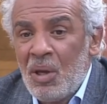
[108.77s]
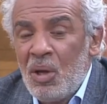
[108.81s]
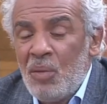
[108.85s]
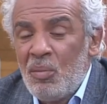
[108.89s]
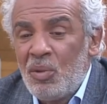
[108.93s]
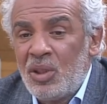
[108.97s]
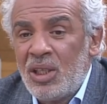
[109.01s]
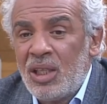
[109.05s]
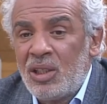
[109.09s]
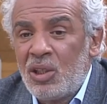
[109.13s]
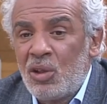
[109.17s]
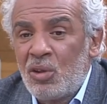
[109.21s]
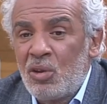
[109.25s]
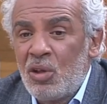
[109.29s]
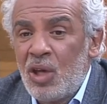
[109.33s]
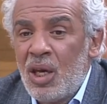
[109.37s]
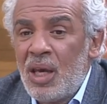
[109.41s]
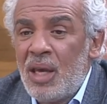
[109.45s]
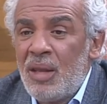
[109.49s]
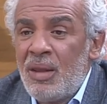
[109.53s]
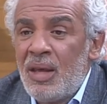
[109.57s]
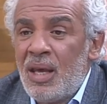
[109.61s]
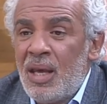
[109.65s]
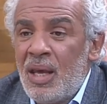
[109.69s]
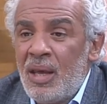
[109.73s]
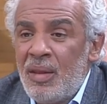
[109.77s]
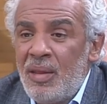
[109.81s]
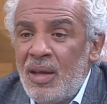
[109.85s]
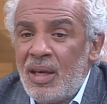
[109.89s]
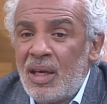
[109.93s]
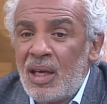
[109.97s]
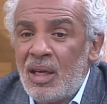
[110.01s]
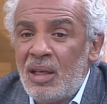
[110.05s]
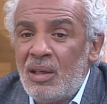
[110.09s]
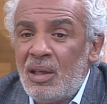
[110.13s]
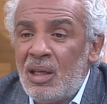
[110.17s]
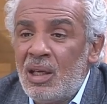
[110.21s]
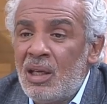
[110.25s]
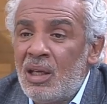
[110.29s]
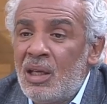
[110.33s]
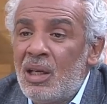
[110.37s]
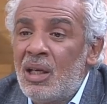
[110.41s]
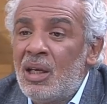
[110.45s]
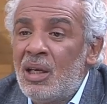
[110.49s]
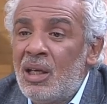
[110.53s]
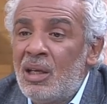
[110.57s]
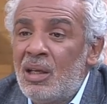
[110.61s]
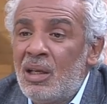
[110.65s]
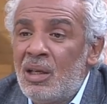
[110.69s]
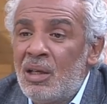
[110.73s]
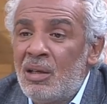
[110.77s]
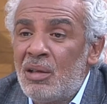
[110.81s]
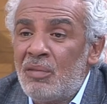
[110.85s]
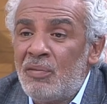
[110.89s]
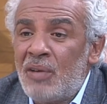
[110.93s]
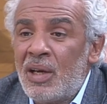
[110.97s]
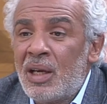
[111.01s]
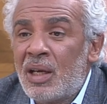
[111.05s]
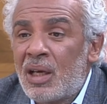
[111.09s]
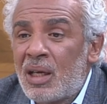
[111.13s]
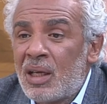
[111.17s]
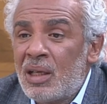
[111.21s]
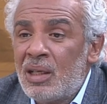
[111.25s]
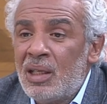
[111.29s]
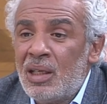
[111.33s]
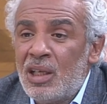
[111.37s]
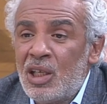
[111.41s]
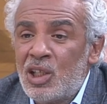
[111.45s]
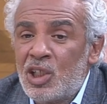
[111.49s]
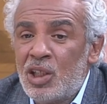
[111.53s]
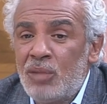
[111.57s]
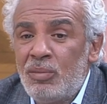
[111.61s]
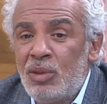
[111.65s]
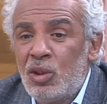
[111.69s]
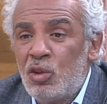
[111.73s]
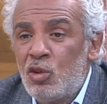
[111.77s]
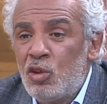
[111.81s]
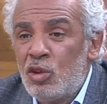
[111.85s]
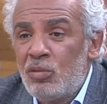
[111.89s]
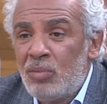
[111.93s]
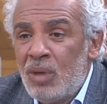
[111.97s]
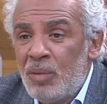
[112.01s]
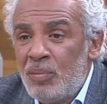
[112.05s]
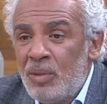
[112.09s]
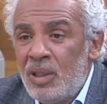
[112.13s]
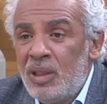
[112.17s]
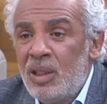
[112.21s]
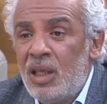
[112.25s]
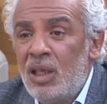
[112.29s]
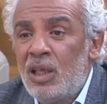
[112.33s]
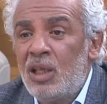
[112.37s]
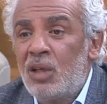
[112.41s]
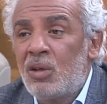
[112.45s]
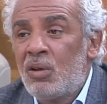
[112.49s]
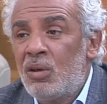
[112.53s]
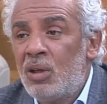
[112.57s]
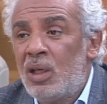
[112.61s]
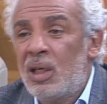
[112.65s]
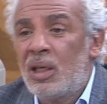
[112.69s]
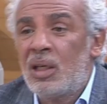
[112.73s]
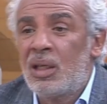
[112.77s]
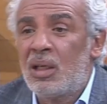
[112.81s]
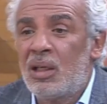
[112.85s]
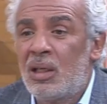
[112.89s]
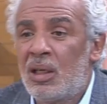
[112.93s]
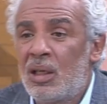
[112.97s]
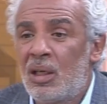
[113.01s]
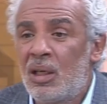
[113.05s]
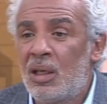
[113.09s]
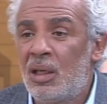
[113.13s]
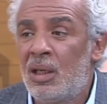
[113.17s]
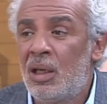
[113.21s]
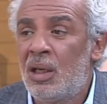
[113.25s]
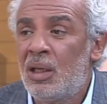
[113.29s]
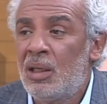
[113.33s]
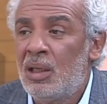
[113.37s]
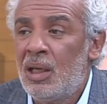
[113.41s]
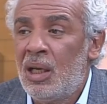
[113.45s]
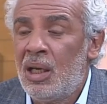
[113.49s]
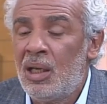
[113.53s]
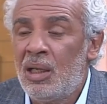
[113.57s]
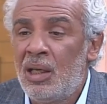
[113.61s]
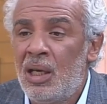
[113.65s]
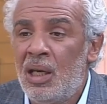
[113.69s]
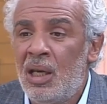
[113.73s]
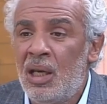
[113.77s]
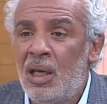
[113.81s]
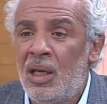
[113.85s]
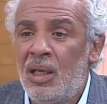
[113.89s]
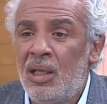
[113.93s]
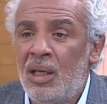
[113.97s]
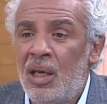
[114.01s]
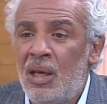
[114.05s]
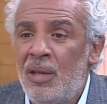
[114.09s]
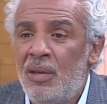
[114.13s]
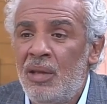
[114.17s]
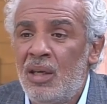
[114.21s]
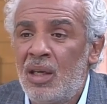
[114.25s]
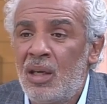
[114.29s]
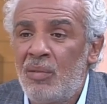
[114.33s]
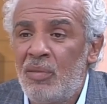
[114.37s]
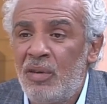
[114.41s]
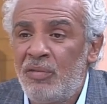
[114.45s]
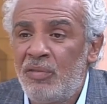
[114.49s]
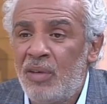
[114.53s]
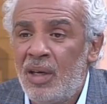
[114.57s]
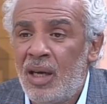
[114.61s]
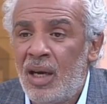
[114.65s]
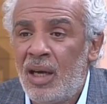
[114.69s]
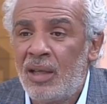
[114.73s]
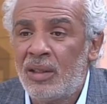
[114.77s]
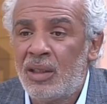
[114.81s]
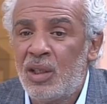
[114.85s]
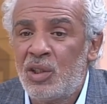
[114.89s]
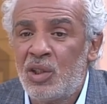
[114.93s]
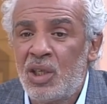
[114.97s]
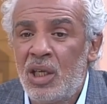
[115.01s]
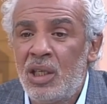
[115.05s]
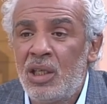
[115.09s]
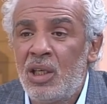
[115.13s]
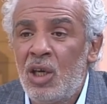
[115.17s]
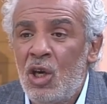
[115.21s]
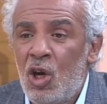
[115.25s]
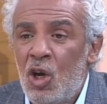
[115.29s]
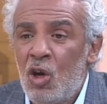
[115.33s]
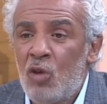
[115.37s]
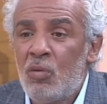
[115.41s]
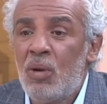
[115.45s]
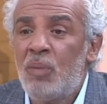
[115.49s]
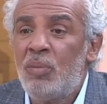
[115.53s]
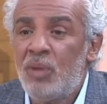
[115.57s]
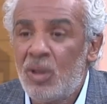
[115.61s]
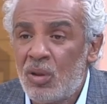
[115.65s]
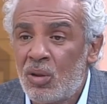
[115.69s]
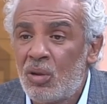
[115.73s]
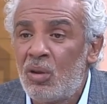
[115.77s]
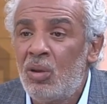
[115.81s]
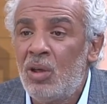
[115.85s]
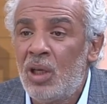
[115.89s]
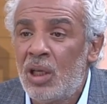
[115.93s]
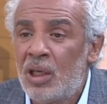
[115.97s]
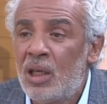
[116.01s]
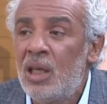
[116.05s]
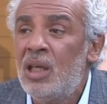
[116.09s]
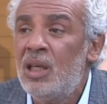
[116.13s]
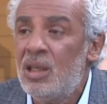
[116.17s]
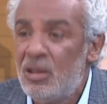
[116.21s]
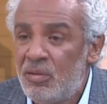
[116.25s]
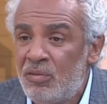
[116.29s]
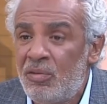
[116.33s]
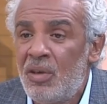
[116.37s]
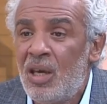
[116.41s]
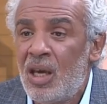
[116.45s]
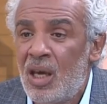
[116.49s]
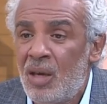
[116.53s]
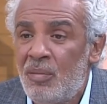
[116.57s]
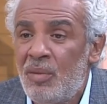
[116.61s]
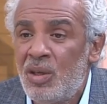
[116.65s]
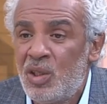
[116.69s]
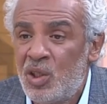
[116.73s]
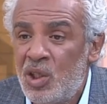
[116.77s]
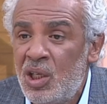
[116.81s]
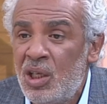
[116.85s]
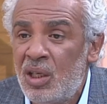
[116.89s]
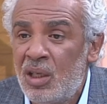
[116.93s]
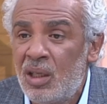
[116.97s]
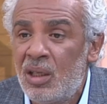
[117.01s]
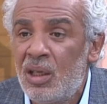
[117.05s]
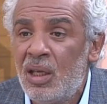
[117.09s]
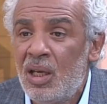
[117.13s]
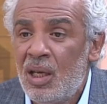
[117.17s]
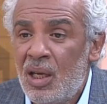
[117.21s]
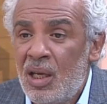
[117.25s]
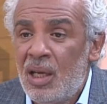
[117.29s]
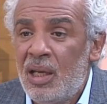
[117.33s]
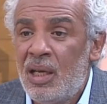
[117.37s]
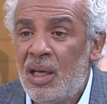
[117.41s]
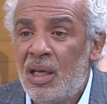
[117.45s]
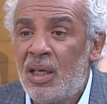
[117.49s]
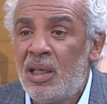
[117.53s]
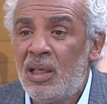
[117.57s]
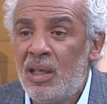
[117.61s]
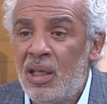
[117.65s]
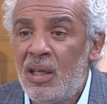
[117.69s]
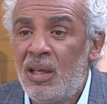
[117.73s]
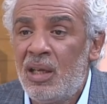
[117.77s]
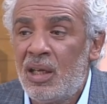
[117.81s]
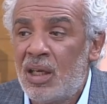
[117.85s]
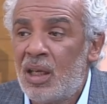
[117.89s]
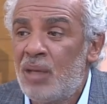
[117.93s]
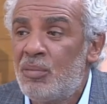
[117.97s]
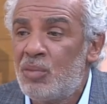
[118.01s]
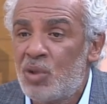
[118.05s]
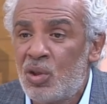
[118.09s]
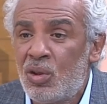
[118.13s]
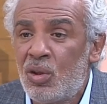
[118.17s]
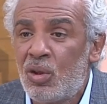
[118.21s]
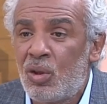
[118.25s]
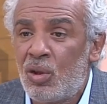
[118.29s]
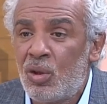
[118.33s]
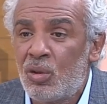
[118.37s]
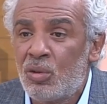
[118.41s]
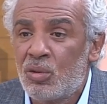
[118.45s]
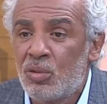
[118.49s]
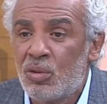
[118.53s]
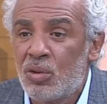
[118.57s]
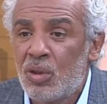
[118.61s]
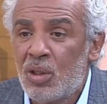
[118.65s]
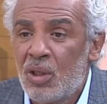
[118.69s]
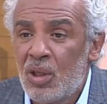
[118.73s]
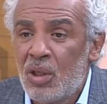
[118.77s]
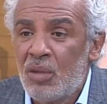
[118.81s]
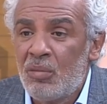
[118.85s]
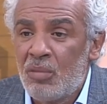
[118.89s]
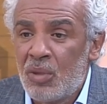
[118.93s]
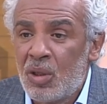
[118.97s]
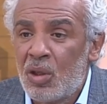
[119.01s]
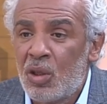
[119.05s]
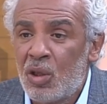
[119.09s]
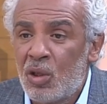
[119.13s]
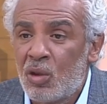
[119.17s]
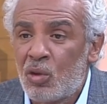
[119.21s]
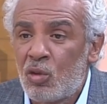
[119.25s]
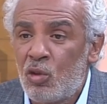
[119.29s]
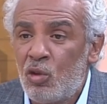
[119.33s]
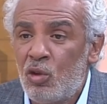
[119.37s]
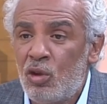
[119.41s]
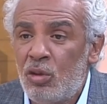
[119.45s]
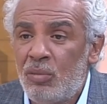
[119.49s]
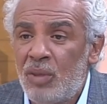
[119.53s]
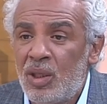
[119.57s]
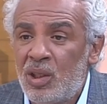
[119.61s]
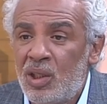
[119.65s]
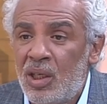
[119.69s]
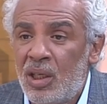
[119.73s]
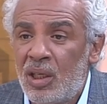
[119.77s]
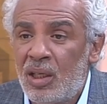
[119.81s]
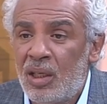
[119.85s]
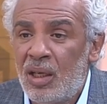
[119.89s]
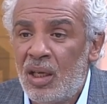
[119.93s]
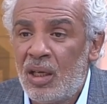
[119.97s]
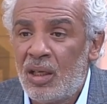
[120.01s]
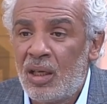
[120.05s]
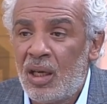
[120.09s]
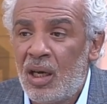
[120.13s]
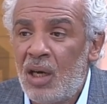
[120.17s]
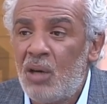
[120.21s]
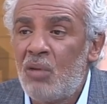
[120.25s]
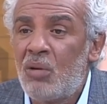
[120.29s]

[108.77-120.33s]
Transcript: بتترك هذاك الفرق, اللي نجم يكون ما بين اللي يقول لك آه، لا انا هذيك ما فيها حتى شيء وما بين نقول لك اي فيها مشاكل لكن اذا كان مش نقعدوا من نقولوا مشاكل اكها